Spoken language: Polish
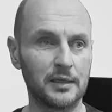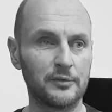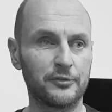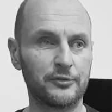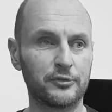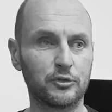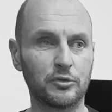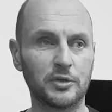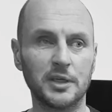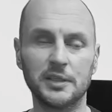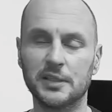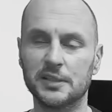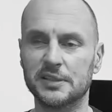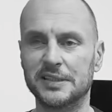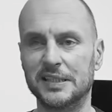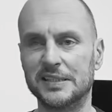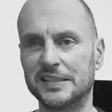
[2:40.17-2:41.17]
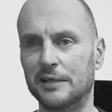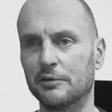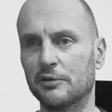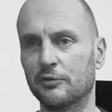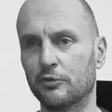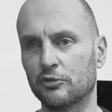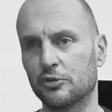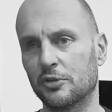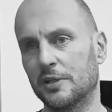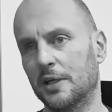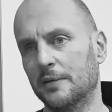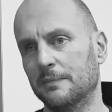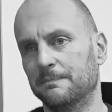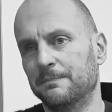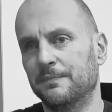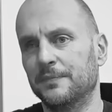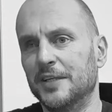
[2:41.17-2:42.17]
w której jest na stałe
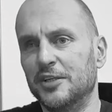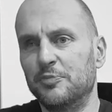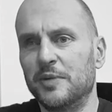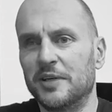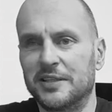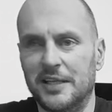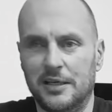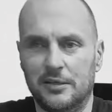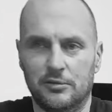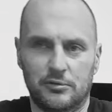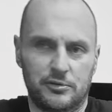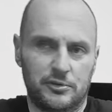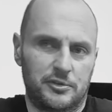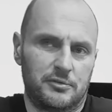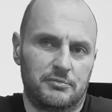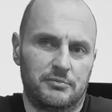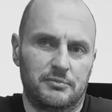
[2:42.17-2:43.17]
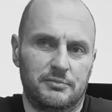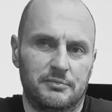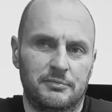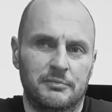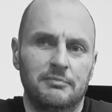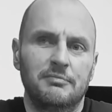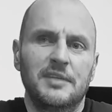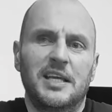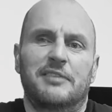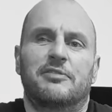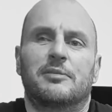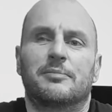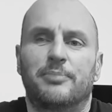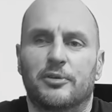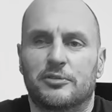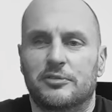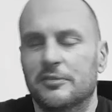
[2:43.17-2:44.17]
włączona nieśmiertelność nie
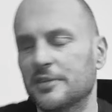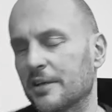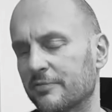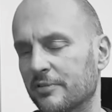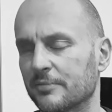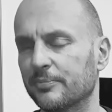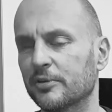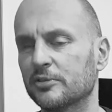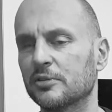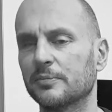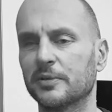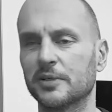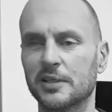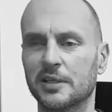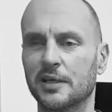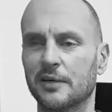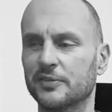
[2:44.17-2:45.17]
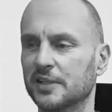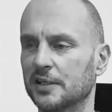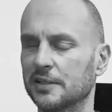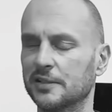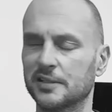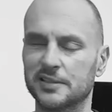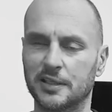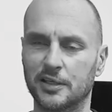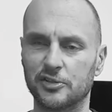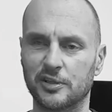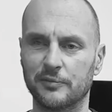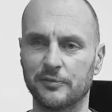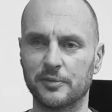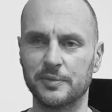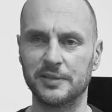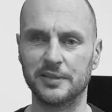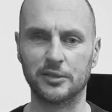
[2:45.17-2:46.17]
wiem po co, nie wiem po co, bo gierka wcale nie jest jakaś tam
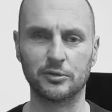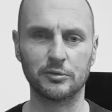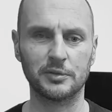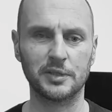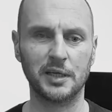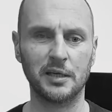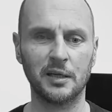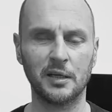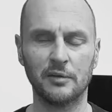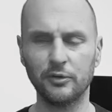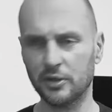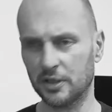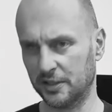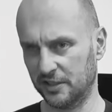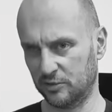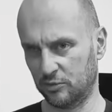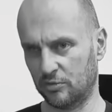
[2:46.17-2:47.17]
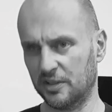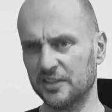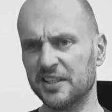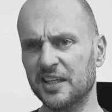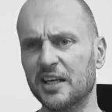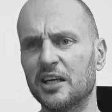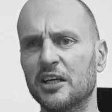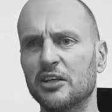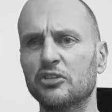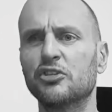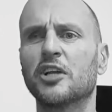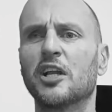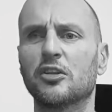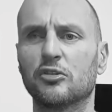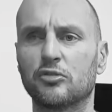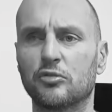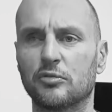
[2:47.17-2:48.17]
wybitnie trudna. W ogóle nie jest trudna, jest taka
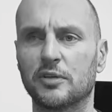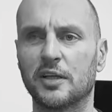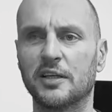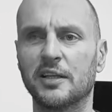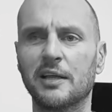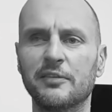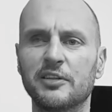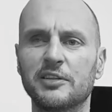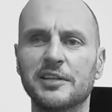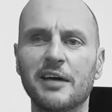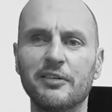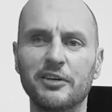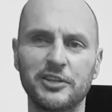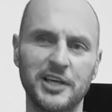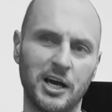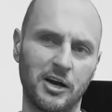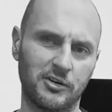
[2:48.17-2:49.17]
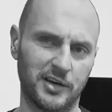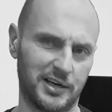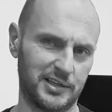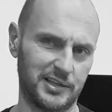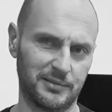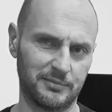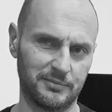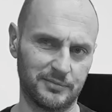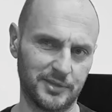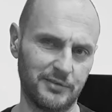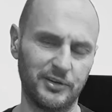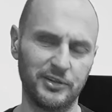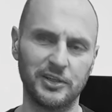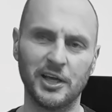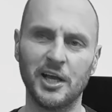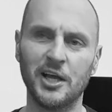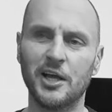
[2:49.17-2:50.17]
średnio trudna. Nawet, nawet ja ogarniam.
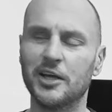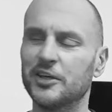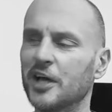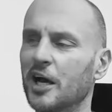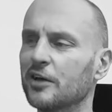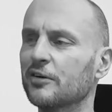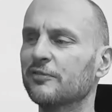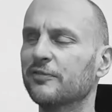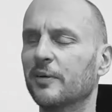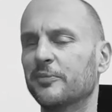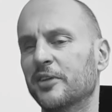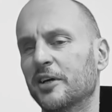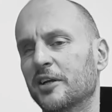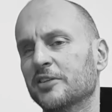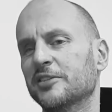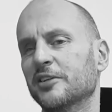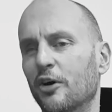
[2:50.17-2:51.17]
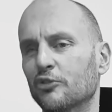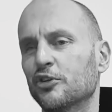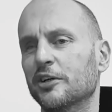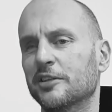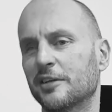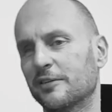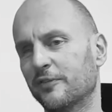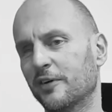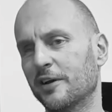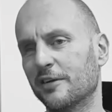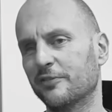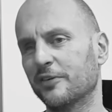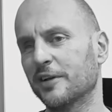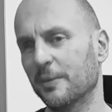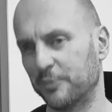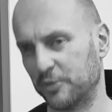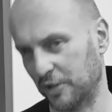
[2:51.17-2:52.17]
Nawet ja ją Wam teraz na oczach te dwa
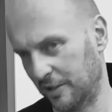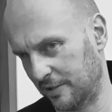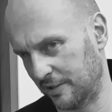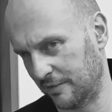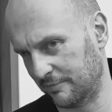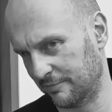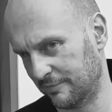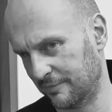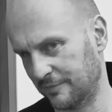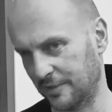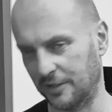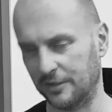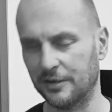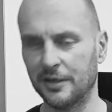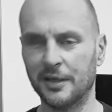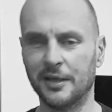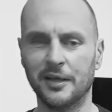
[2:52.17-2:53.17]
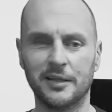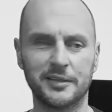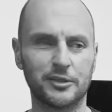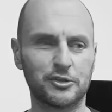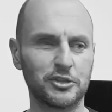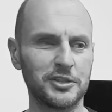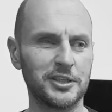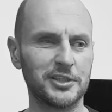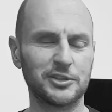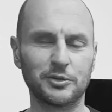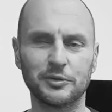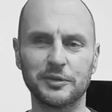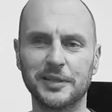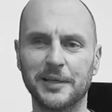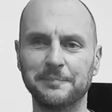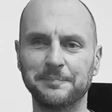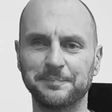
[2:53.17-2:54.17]
levele przejdę. No, także nie jest
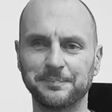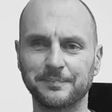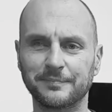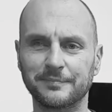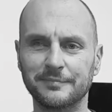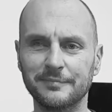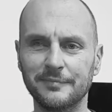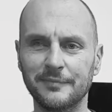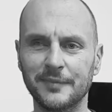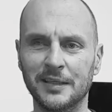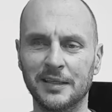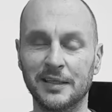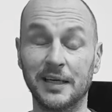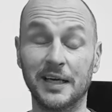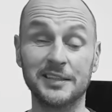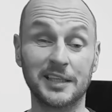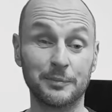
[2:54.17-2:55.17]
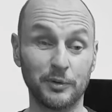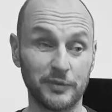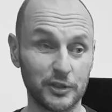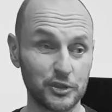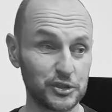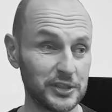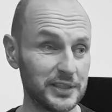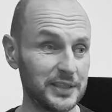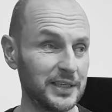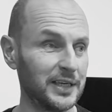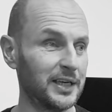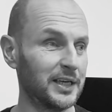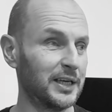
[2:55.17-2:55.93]
trudna. E, a tak poważnie,